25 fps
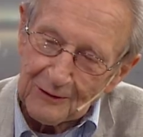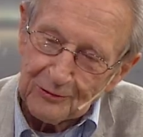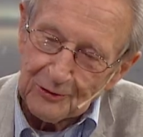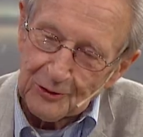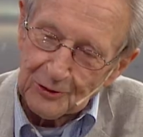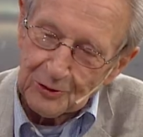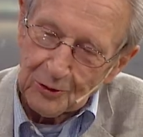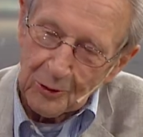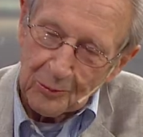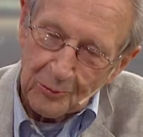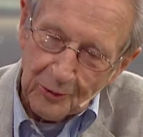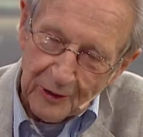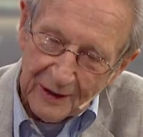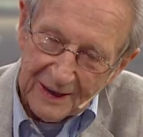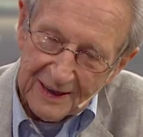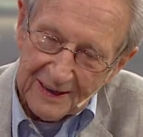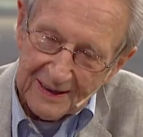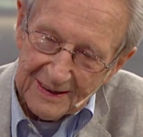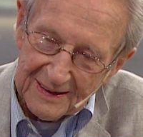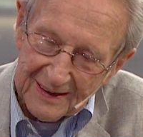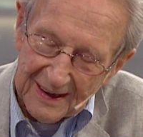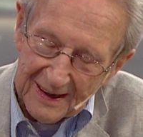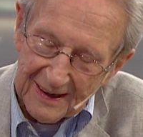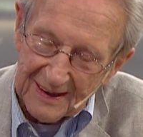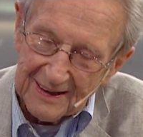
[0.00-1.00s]
foto muy
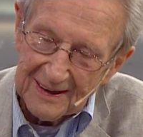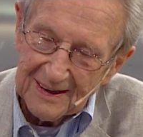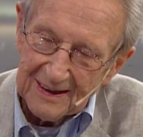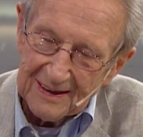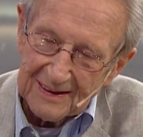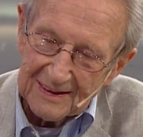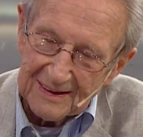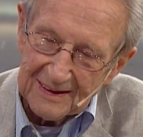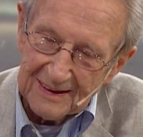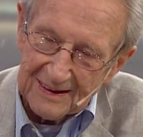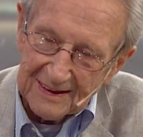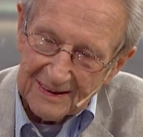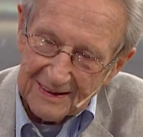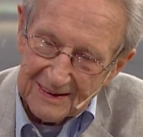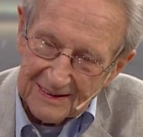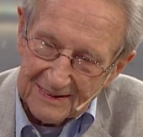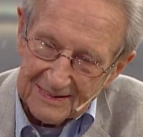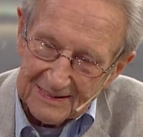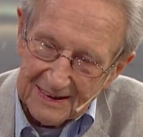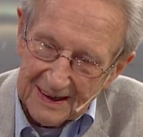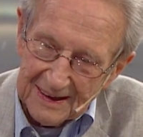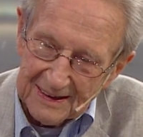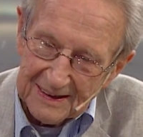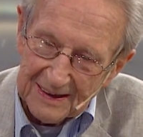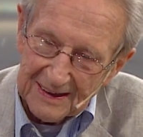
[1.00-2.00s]
linda este, que
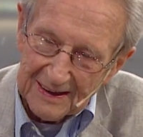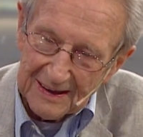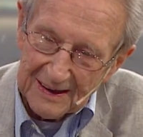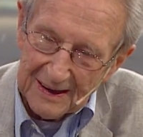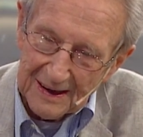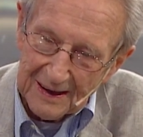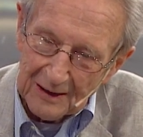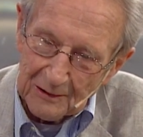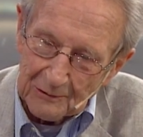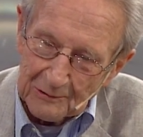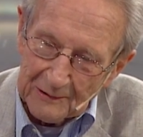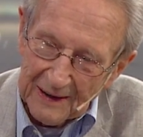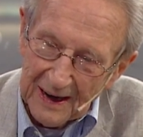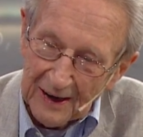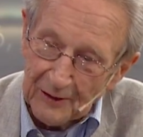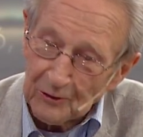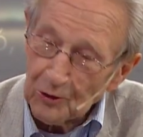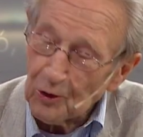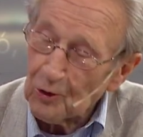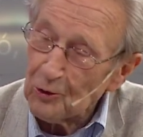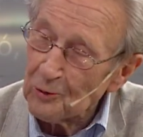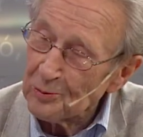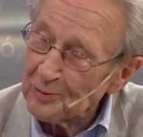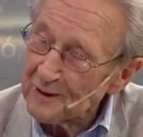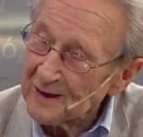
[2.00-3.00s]
saqué a una
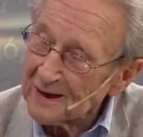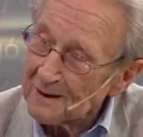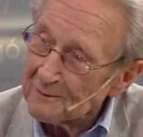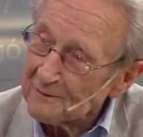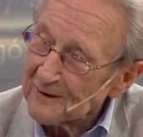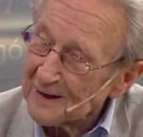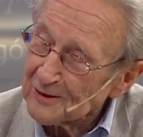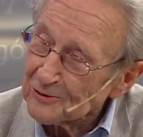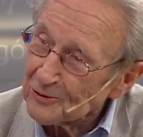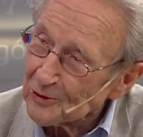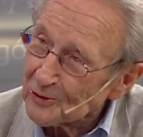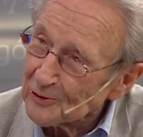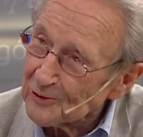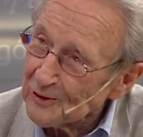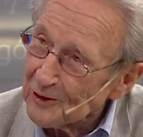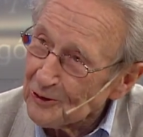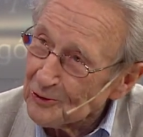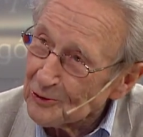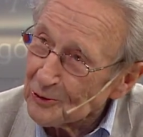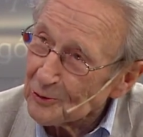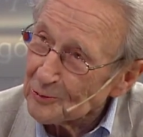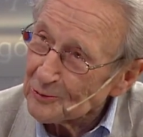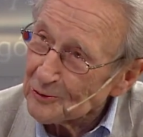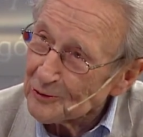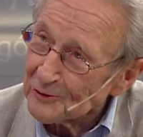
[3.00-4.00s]
novia hablando con el
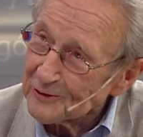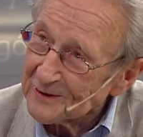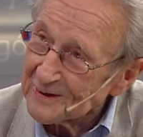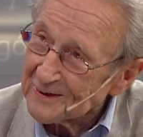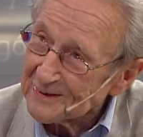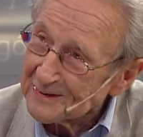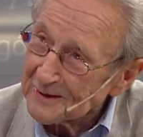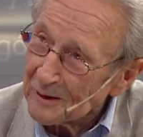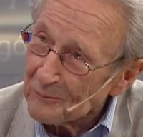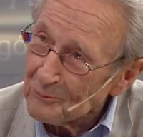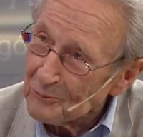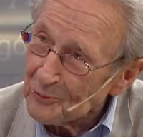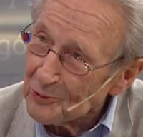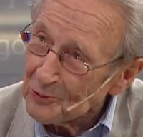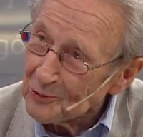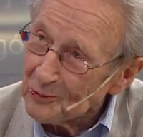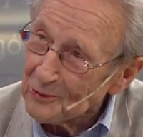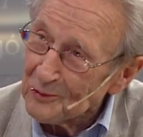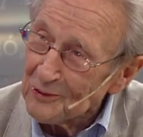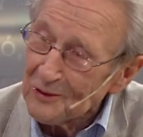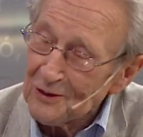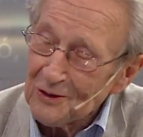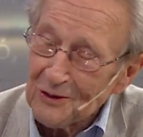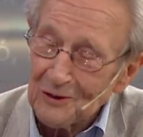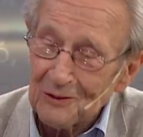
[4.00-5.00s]
novio en
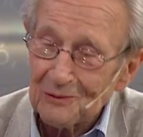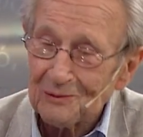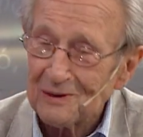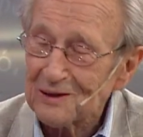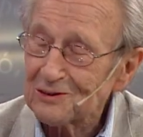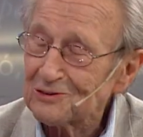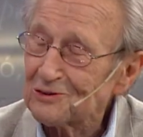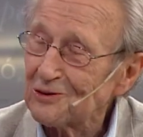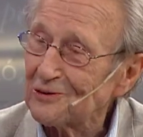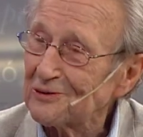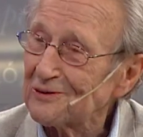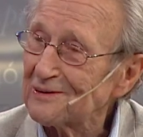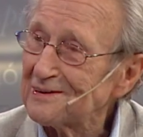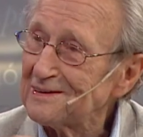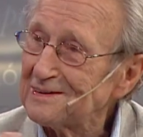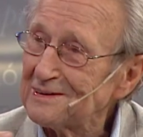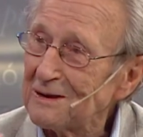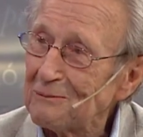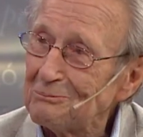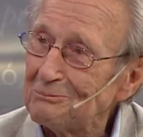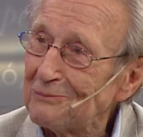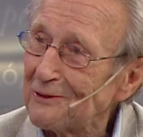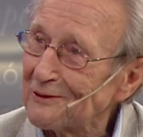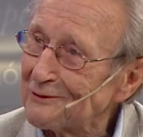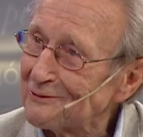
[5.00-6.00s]
Istambul, una
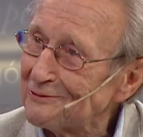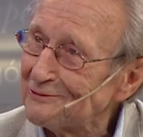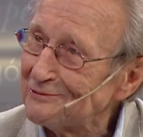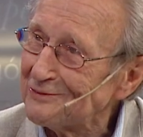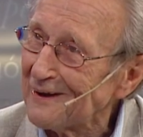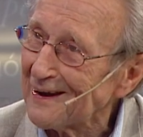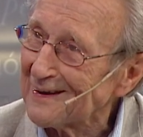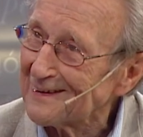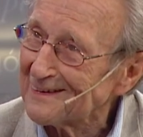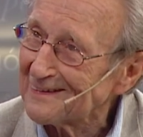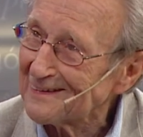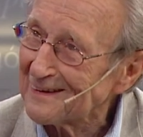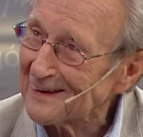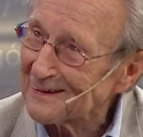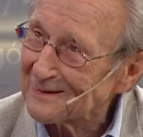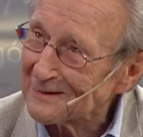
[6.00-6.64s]
sonrisa perfecta.